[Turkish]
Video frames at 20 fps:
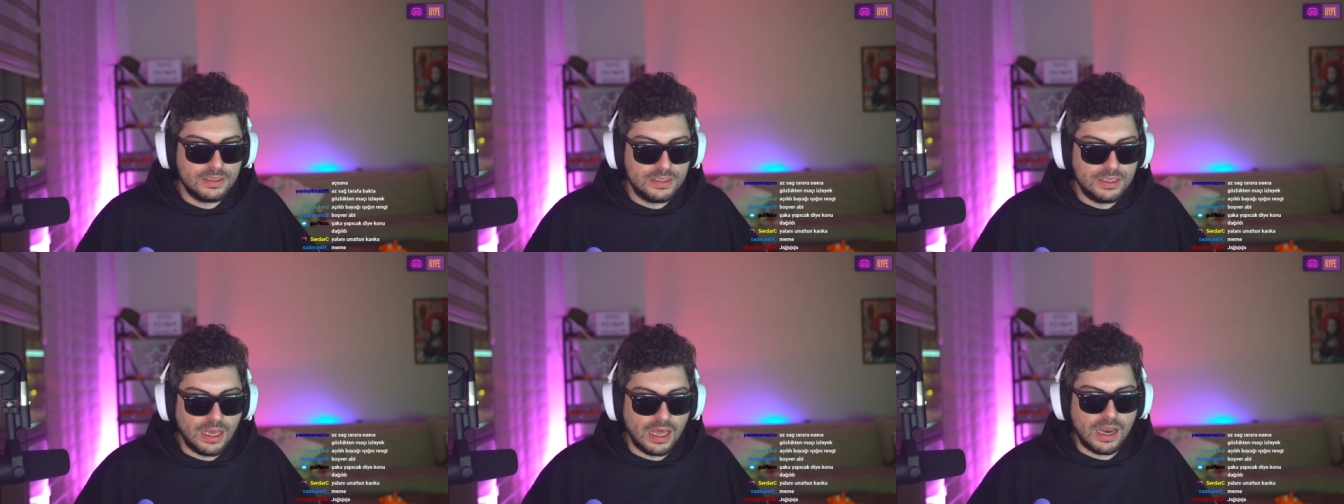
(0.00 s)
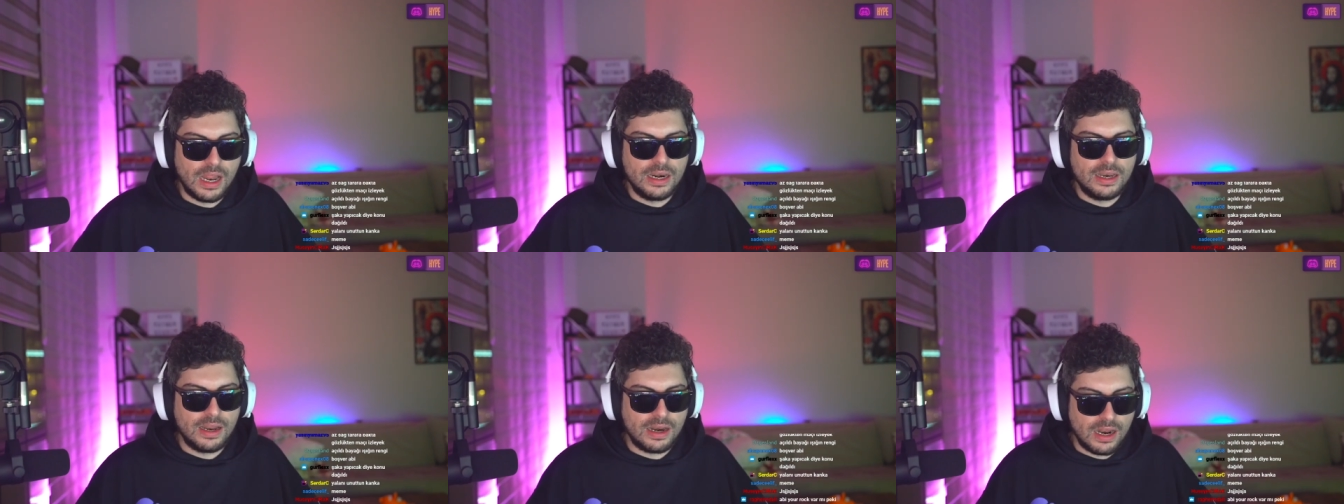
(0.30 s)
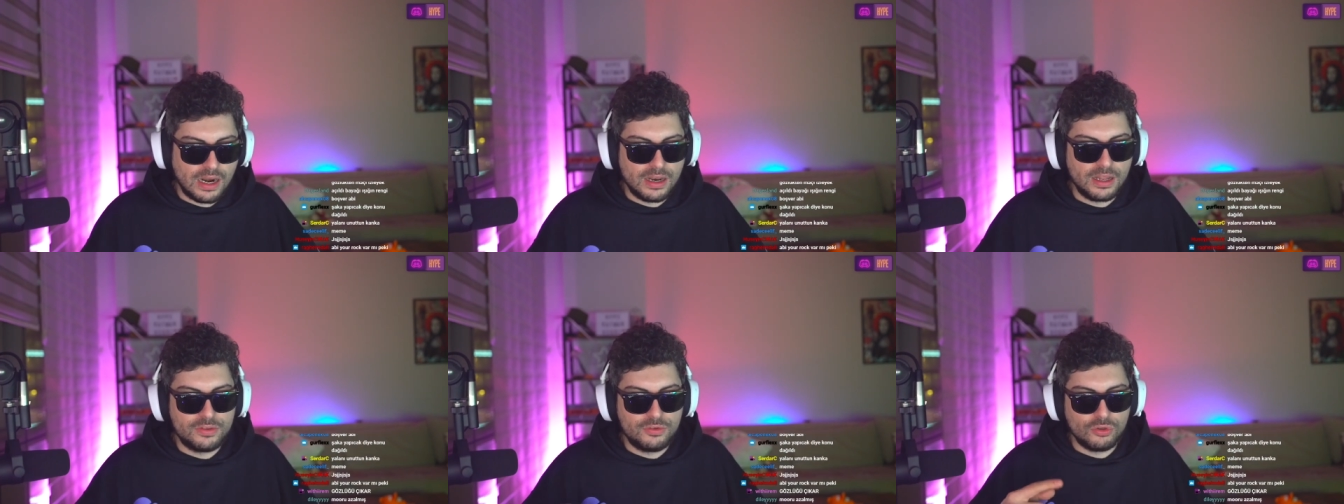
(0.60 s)
Yalanları
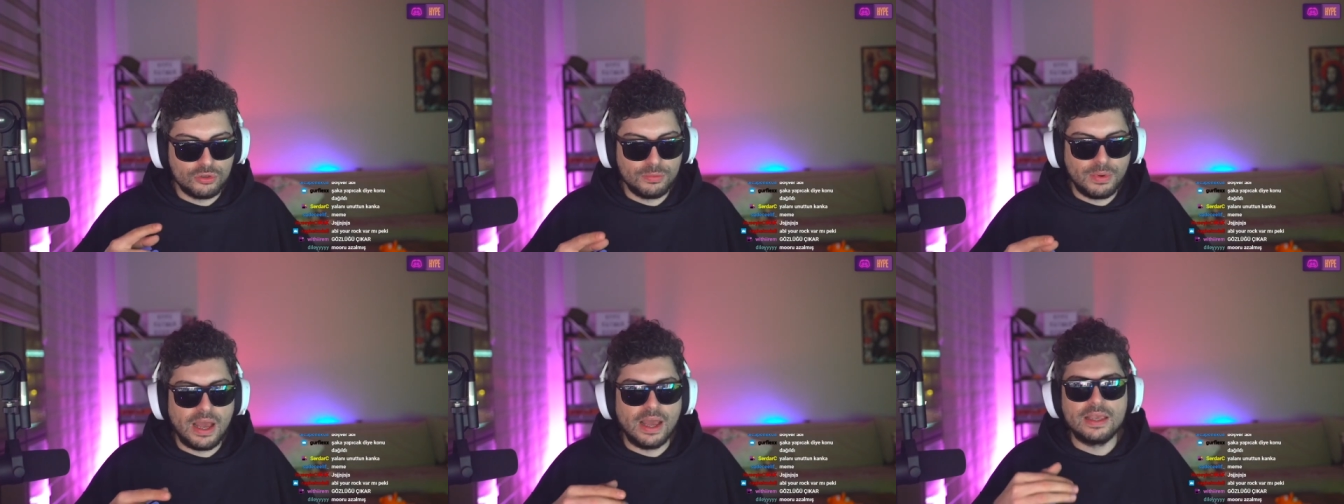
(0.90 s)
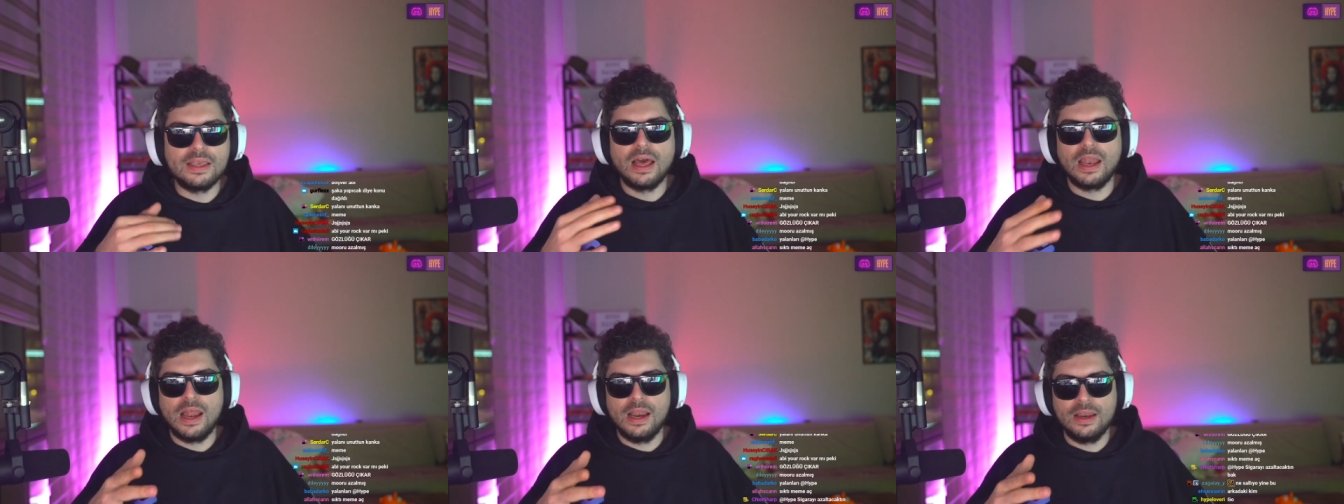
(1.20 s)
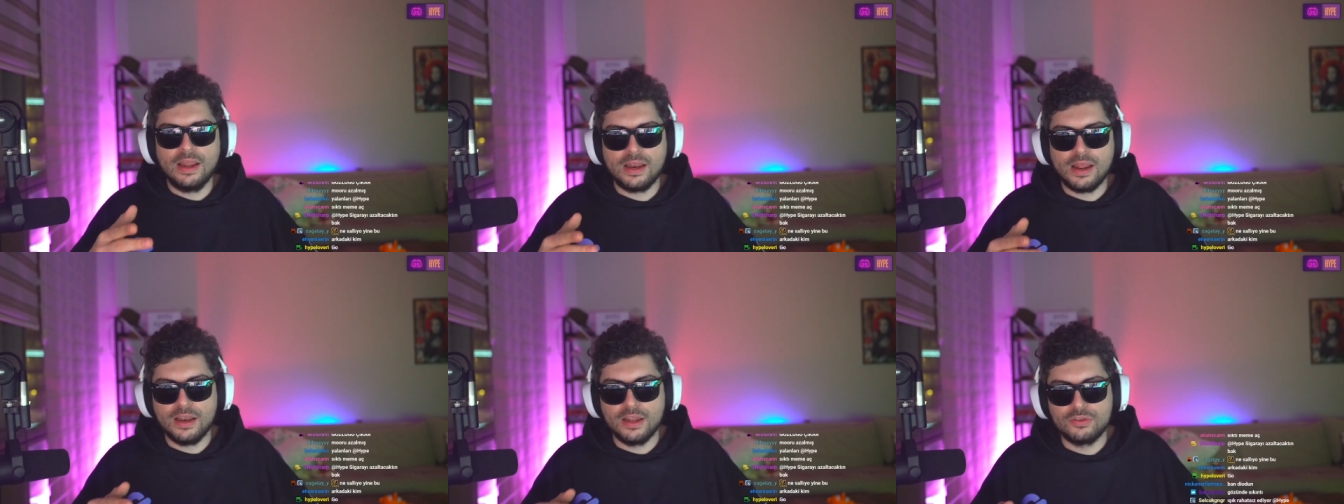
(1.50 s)
anlatıyordum. ha
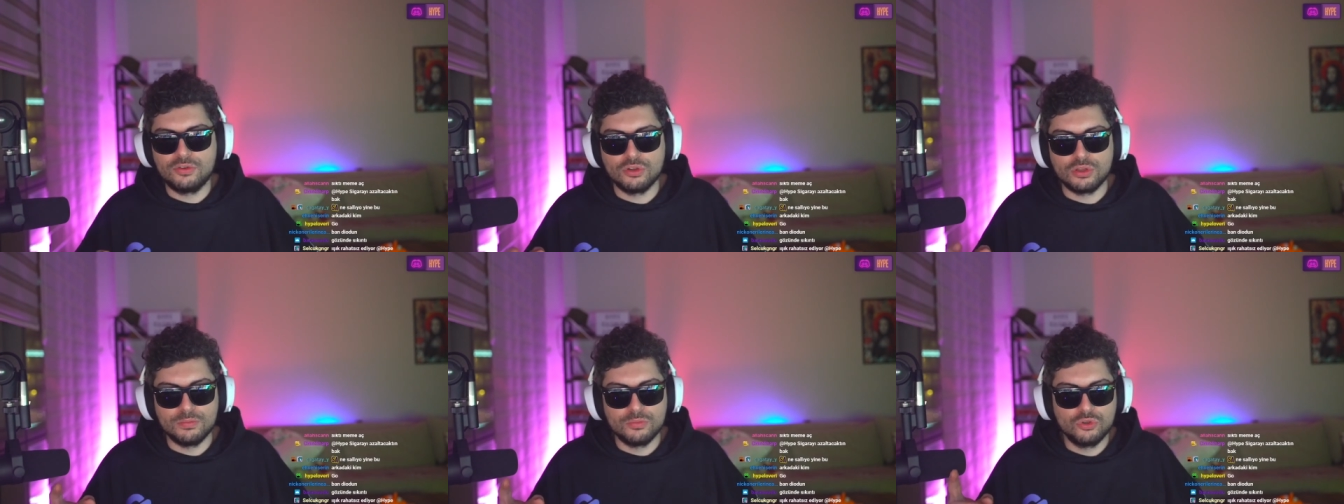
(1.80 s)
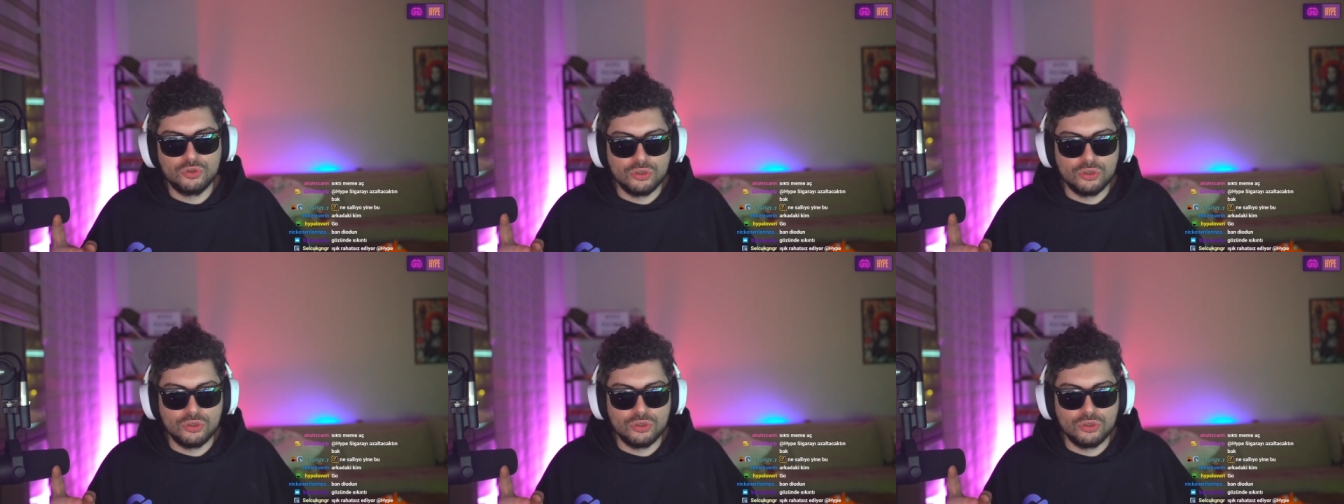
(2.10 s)
yalanları anlatıyordum.